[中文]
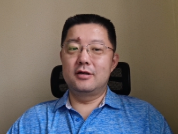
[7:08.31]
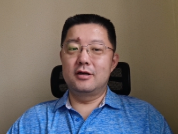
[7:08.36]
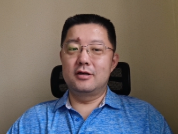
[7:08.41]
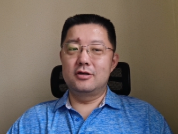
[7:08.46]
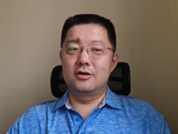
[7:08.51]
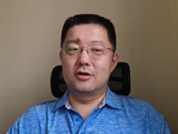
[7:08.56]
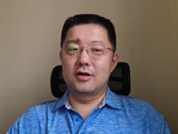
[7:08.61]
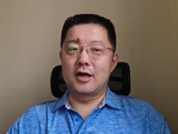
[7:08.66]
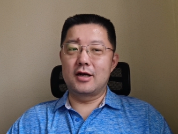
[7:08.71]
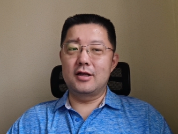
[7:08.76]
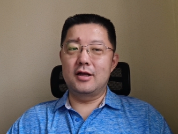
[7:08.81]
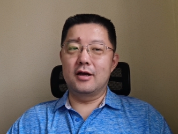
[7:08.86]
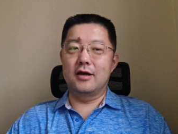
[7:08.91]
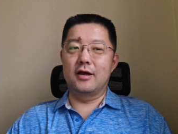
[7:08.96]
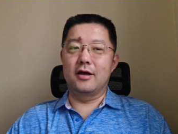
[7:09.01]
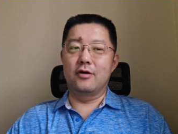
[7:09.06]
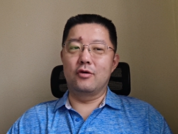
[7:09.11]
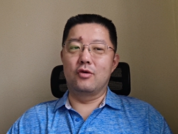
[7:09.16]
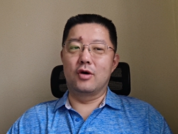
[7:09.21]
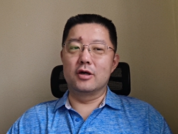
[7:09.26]
那就是他在
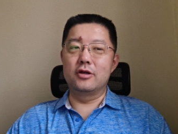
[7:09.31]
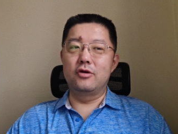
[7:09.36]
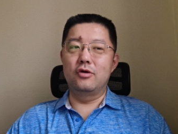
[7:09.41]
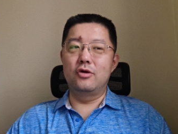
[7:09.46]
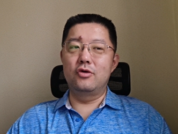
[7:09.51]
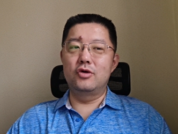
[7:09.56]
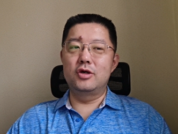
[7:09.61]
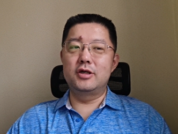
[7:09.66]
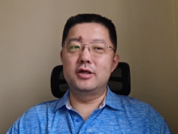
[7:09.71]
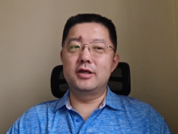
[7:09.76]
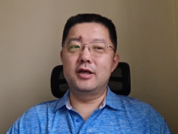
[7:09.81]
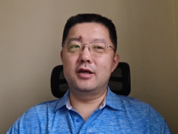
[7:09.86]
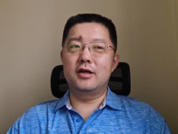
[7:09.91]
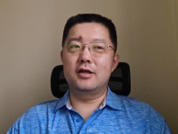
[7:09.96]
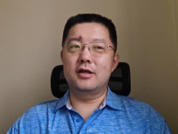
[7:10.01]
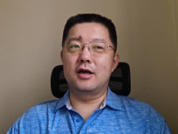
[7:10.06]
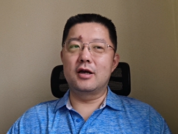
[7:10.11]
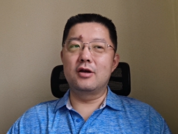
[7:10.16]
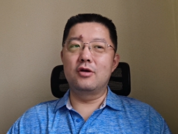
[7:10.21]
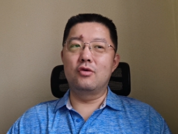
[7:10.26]
给黄牛留时
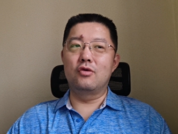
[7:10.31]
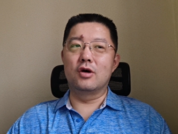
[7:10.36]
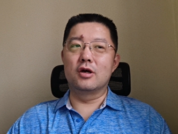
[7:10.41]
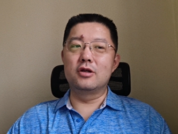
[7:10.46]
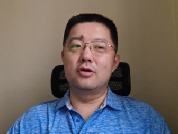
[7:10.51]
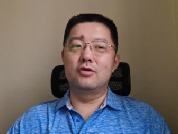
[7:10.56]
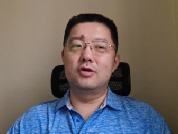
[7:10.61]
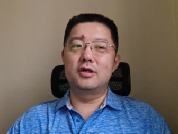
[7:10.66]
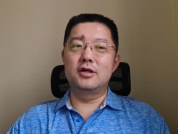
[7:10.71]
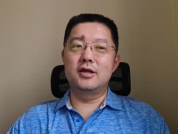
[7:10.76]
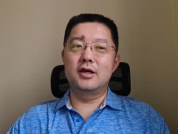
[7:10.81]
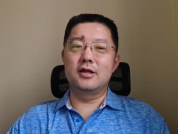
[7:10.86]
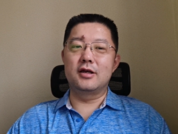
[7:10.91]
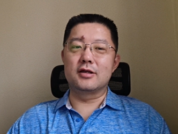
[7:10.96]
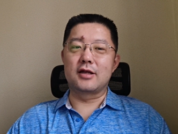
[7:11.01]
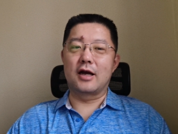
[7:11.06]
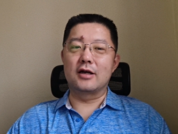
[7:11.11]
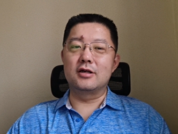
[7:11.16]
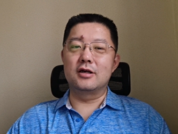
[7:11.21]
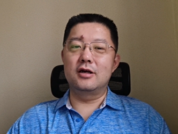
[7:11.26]
间，他跟黄牛之间
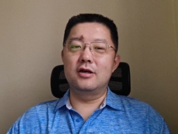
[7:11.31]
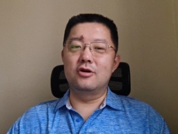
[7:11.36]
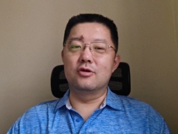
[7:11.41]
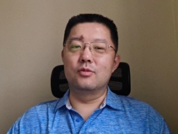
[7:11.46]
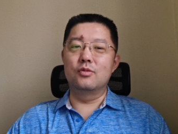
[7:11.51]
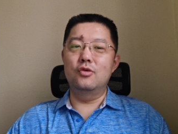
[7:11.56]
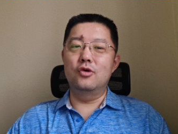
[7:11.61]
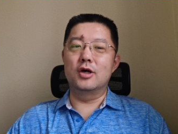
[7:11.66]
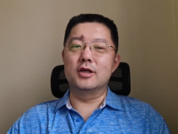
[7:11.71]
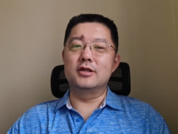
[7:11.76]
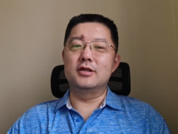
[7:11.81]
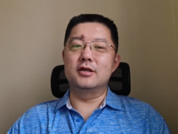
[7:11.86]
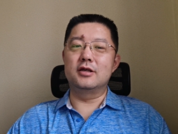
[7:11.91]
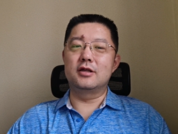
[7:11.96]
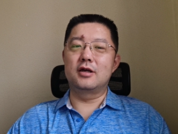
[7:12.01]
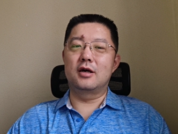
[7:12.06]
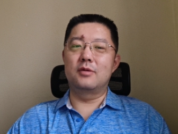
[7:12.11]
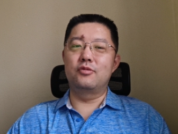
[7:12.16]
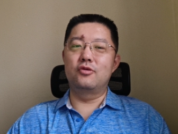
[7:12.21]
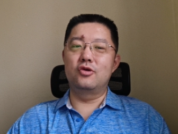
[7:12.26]
呢达成了一种默
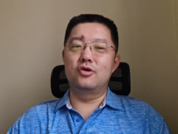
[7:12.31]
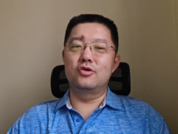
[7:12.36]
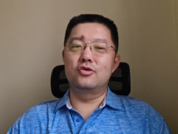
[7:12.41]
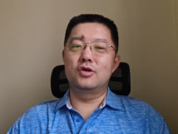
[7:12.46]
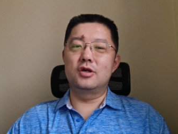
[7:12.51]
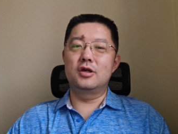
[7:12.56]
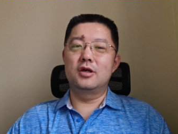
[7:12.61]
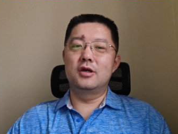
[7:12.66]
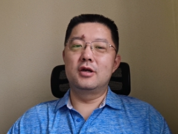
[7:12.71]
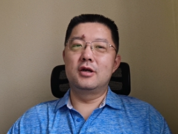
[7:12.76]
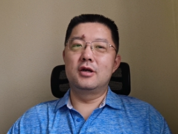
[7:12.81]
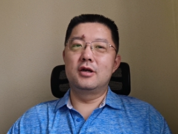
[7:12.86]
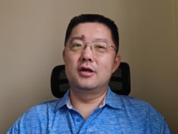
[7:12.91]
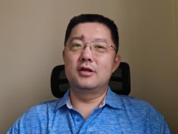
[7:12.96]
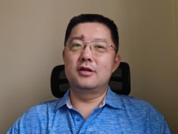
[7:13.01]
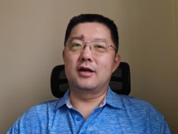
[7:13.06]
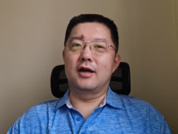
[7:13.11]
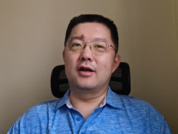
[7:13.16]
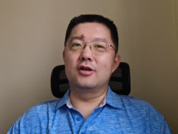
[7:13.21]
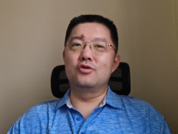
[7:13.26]
契。当然不是说
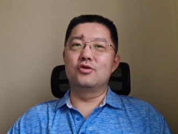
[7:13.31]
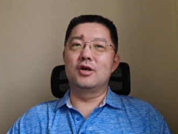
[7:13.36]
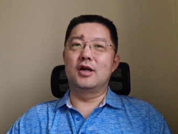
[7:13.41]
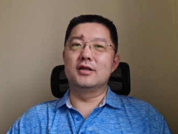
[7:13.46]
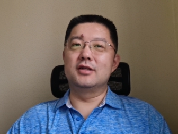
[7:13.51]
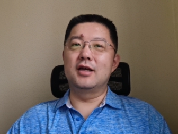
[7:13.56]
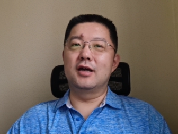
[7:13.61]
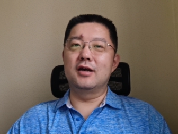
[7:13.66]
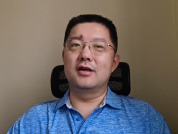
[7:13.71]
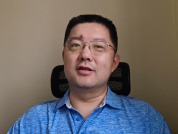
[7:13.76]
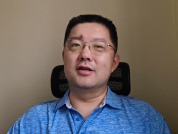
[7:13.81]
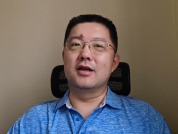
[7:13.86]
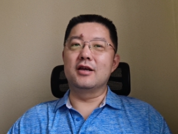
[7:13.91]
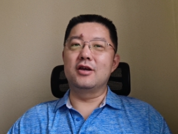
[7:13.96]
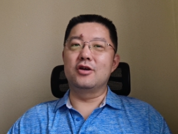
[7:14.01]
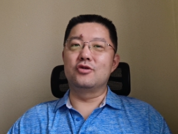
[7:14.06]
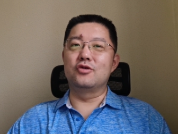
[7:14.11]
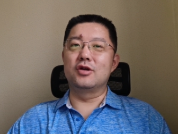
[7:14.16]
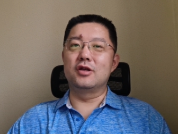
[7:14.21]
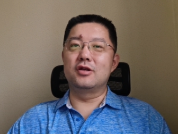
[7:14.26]
大家坐下签个
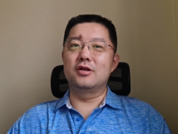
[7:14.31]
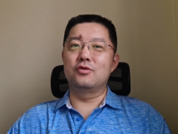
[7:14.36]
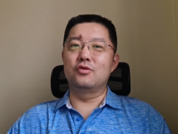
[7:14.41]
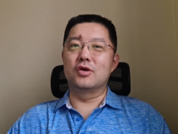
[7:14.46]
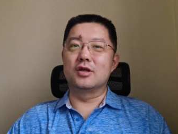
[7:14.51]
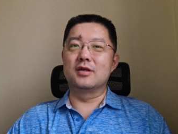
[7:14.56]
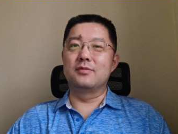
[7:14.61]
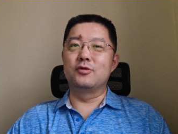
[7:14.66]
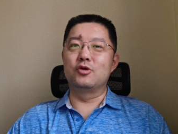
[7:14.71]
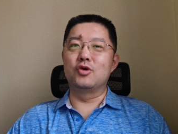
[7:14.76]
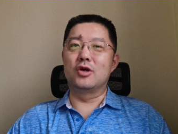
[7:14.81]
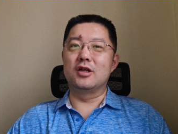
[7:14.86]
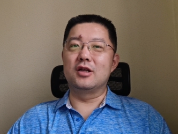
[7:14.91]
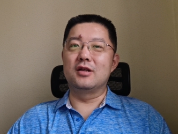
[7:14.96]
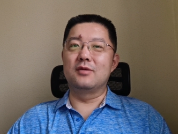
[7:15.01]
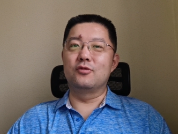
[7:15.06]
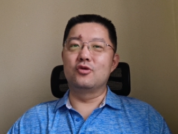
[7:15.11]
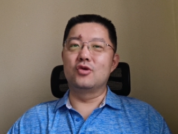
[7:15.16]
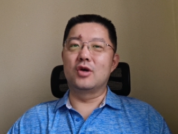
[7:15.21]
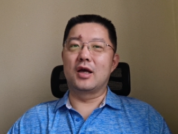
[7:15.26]
协议，说我这么做，
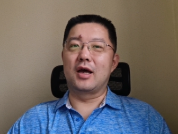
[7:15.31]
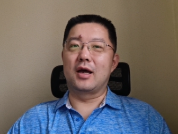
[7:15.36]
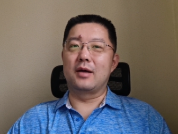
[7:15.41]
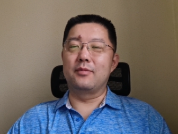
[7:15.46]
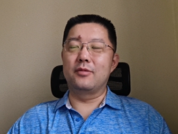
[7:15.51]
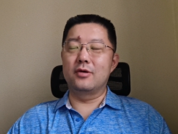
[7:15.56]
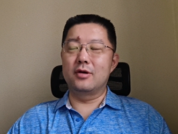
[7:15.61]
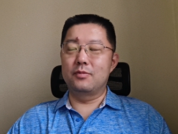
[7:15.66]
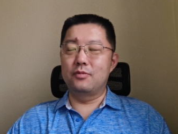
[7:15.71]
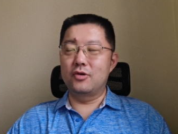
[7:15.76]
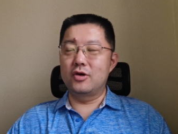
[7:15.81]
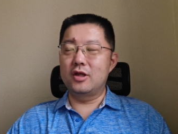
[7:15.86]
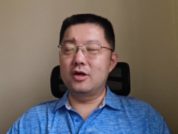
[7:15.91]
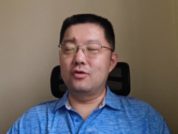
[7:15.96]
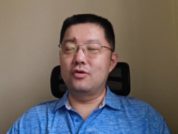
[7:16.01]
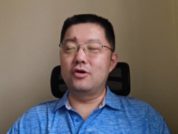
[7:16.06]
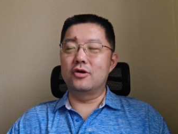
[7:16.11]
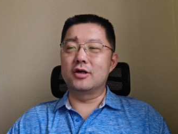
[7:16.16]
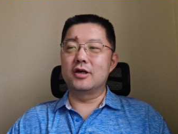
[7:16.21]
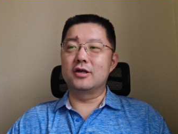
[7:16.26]
你那么做，哎，不一
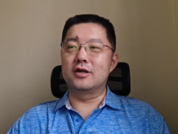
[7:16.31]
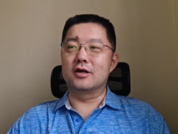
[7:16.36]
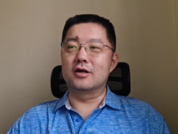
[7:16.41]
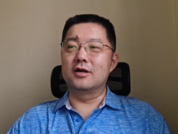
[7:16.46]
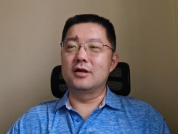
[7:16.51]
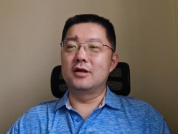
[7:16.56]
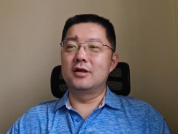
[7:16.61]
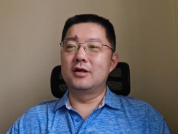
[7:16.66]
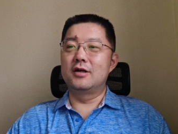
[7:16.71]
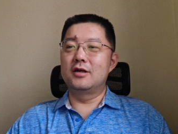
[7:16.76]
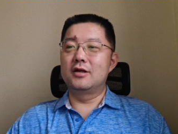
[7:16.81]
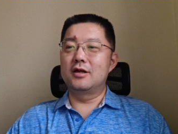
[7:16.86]
定会有这事儿。